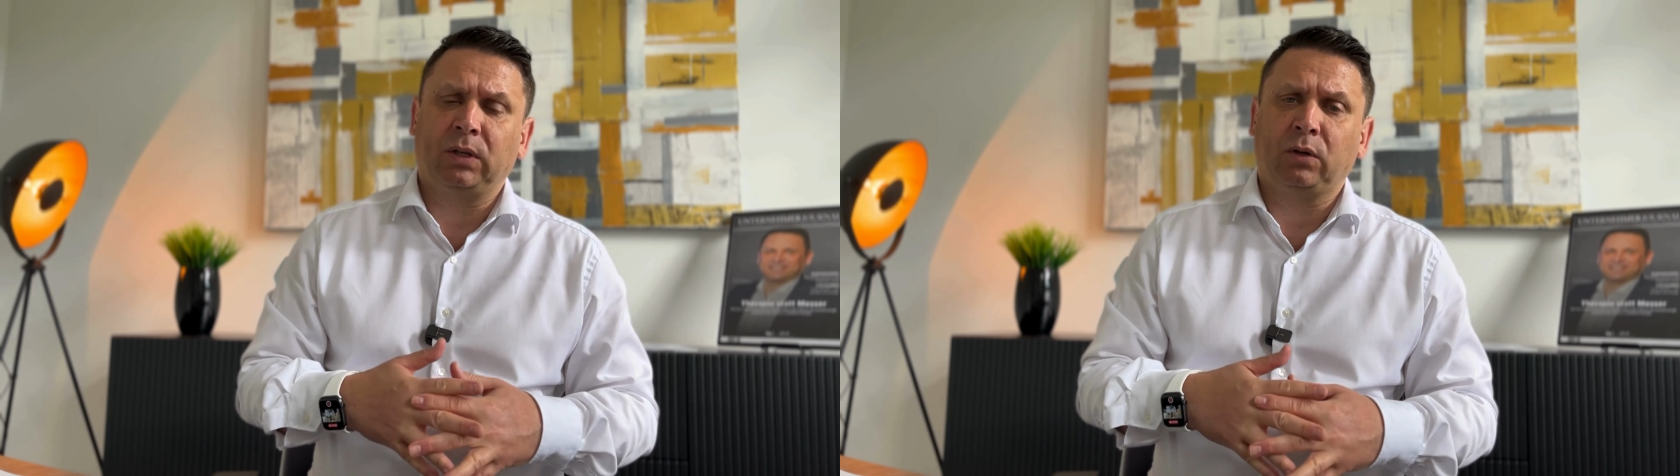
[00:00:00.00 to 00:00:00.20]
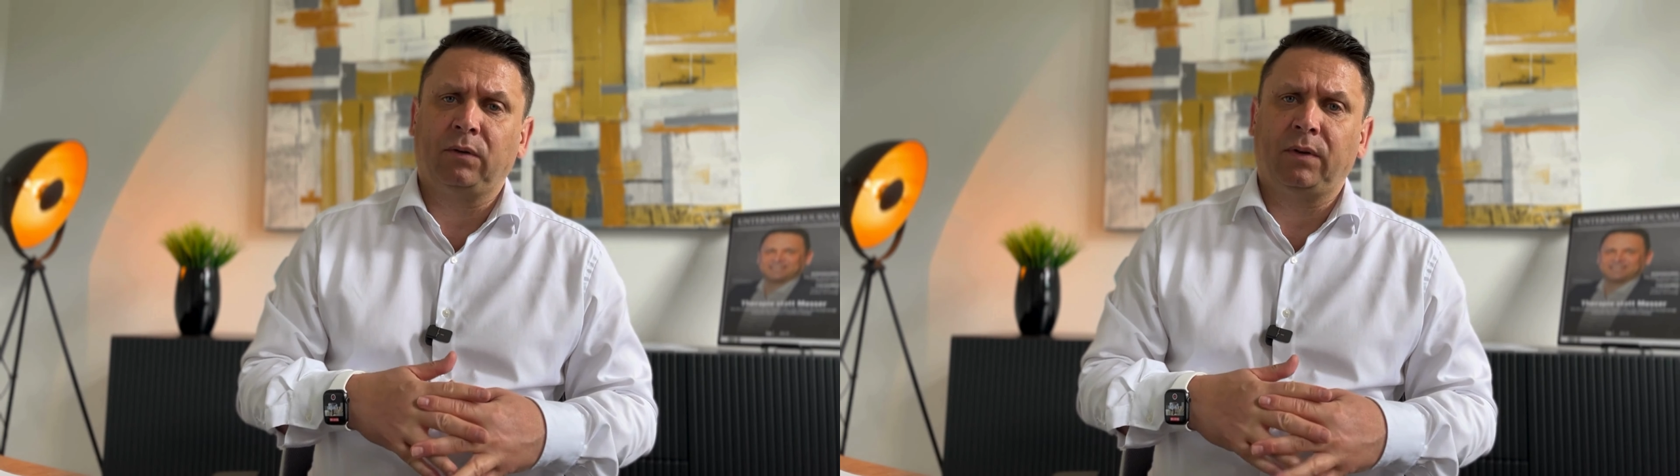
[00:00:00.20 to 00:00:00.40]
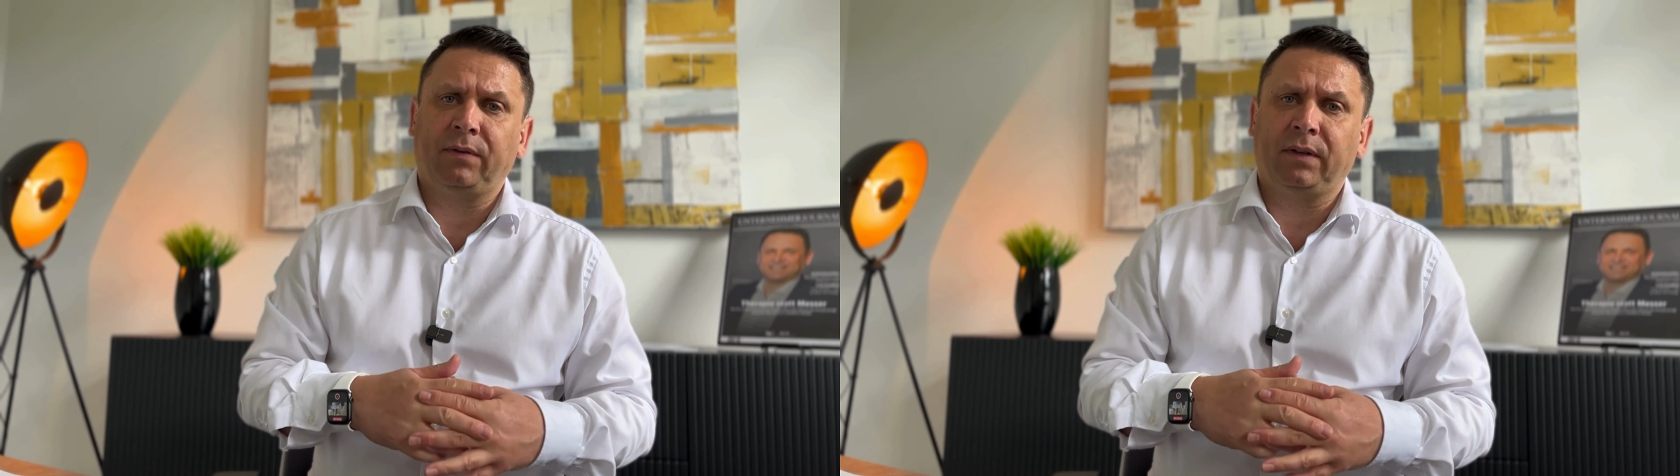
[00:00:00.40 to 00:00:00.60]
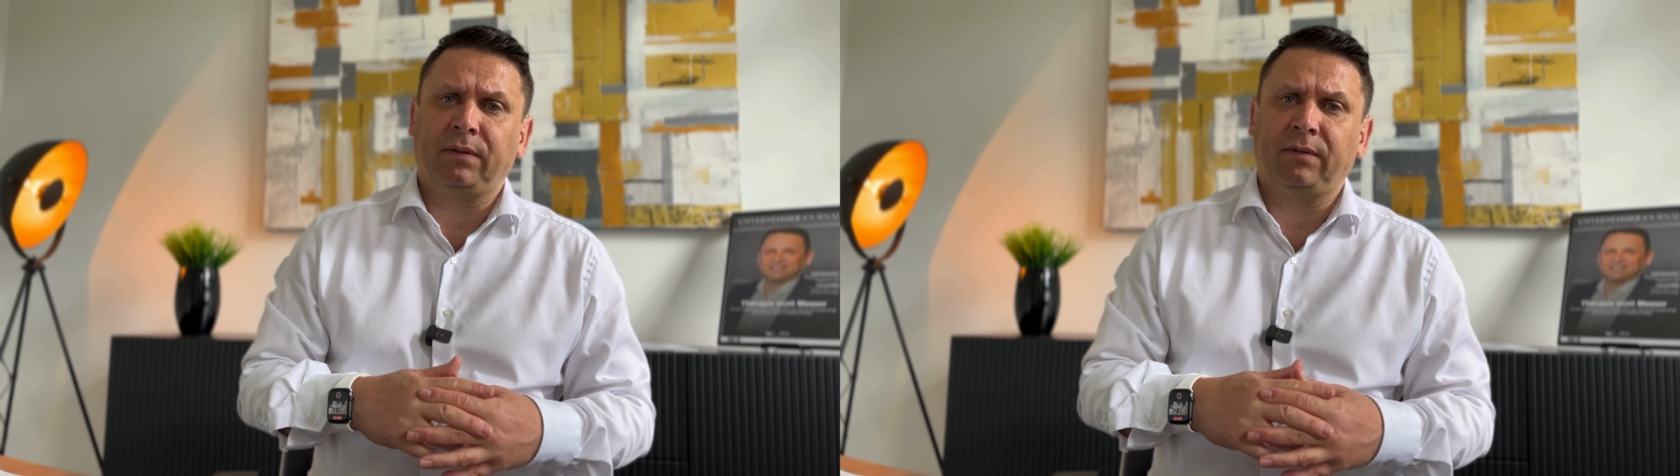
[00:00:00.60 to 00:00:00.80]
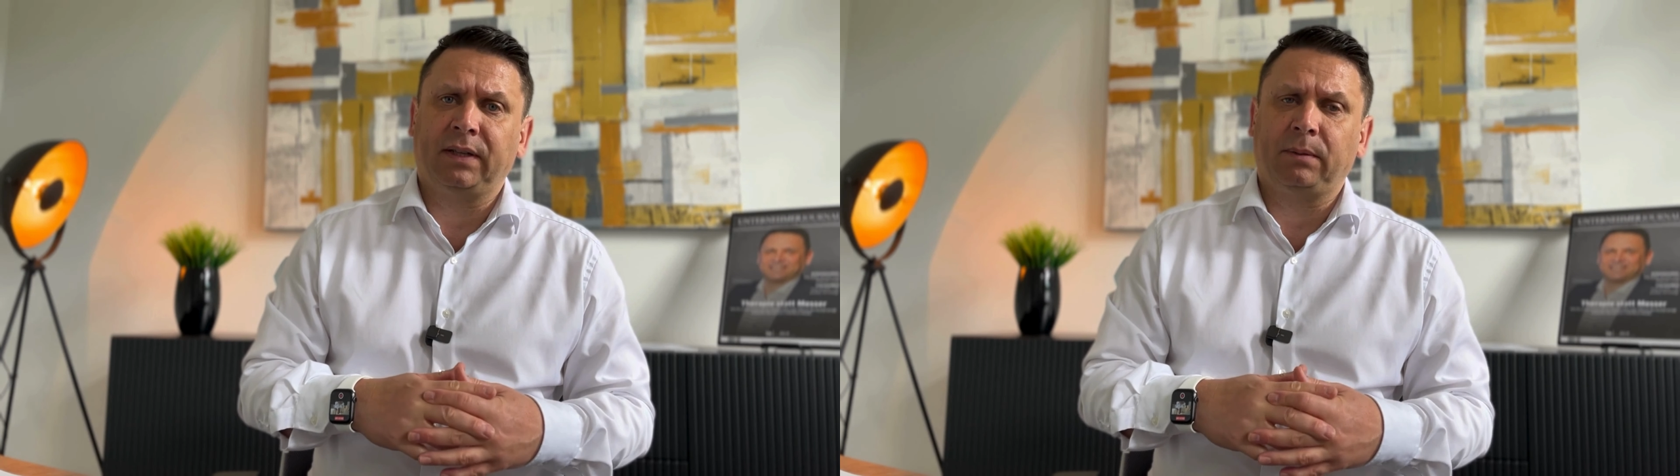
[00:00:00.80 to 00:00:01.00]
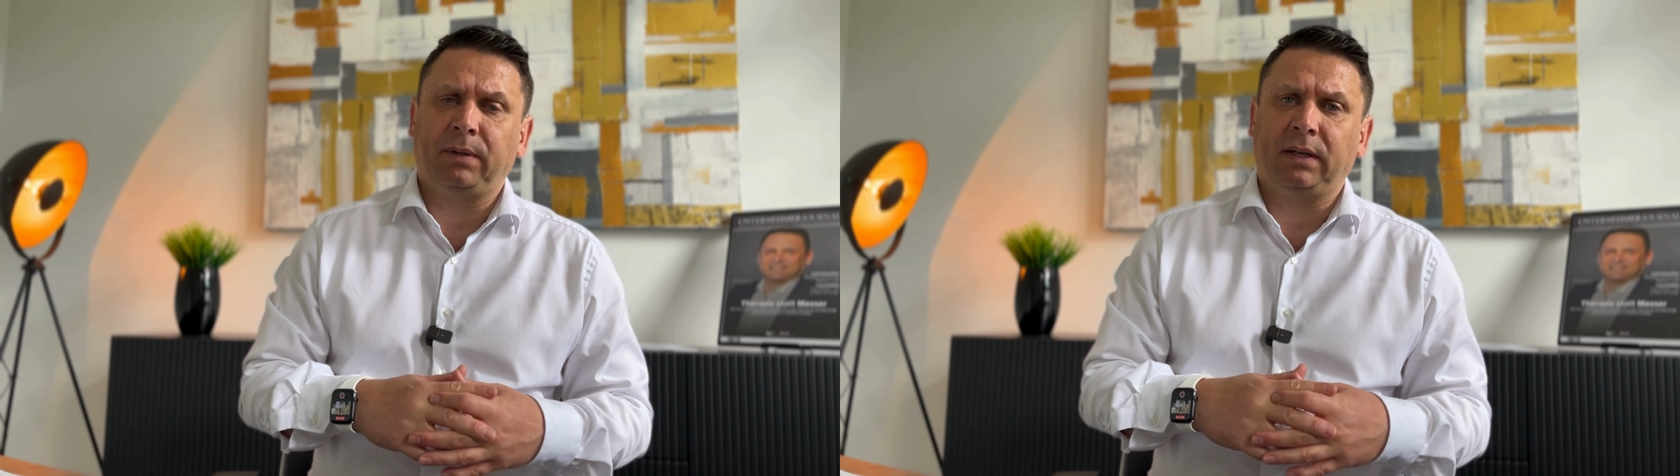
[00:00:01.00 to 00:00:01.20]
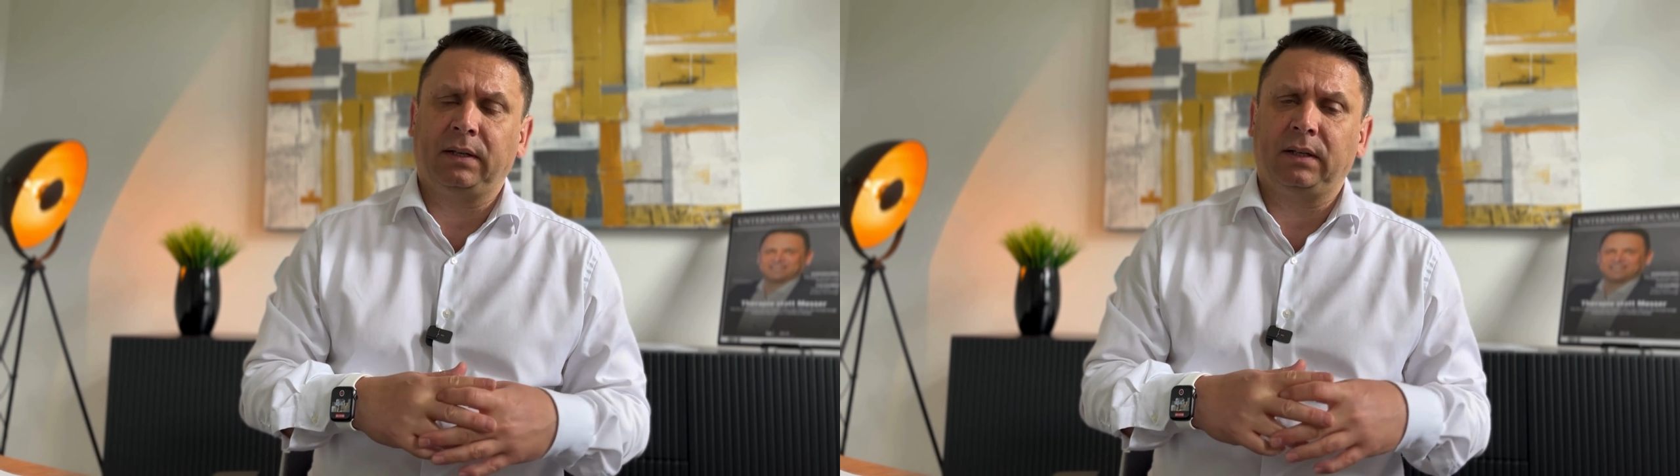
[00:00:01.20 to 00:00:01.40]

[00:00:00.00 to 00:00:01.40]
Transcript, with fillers: dann können wir auf jeden Fall weiter planen.